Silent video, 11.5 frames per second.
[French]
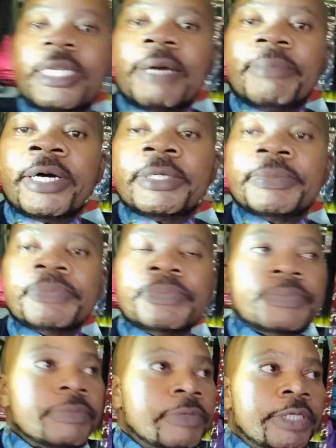là-bas
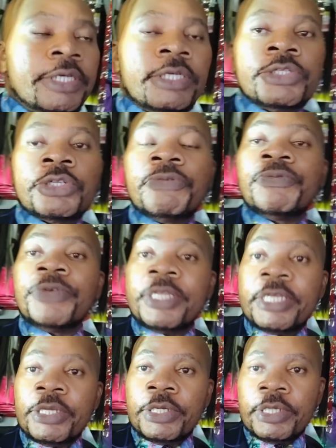et j'ai
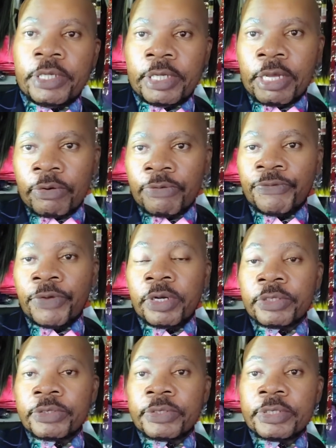fini la
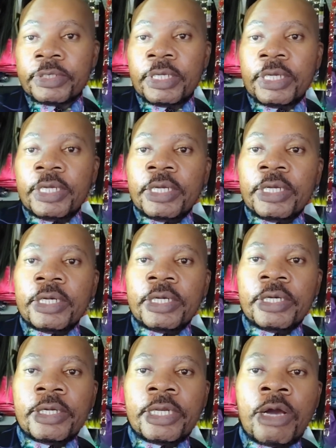conférence.
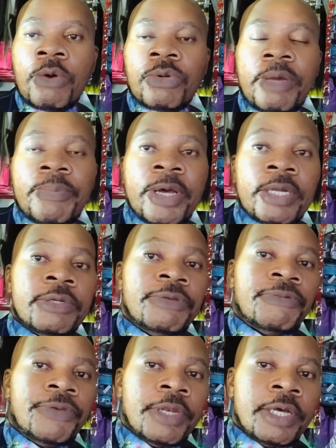là on a parlé des
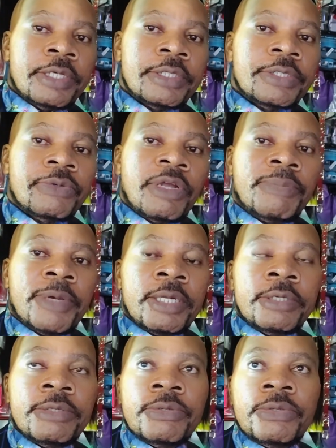finances, on a
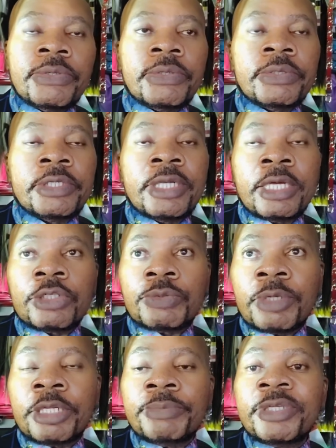parlé du de,
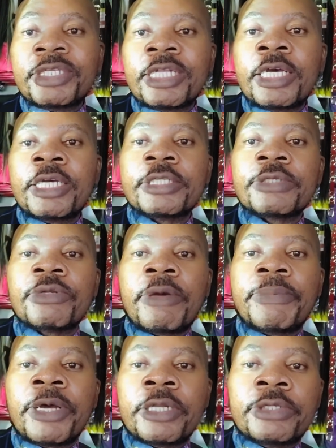lancement des business, on a
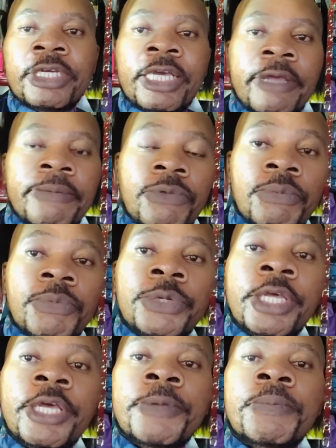parlé des
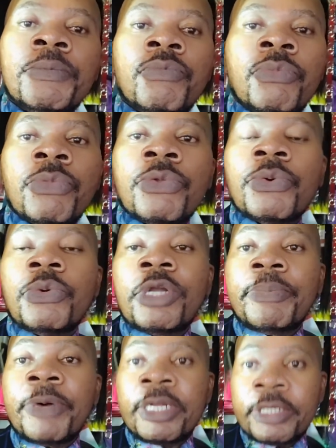crypto-monnaies, on
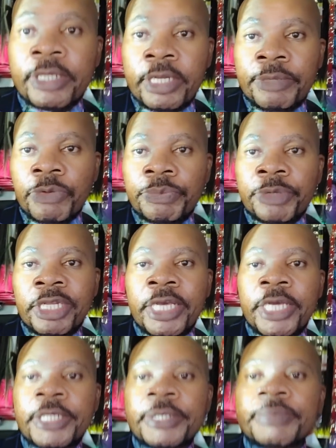a parlé de
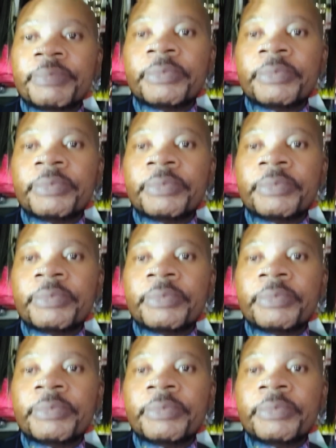l'immobilier,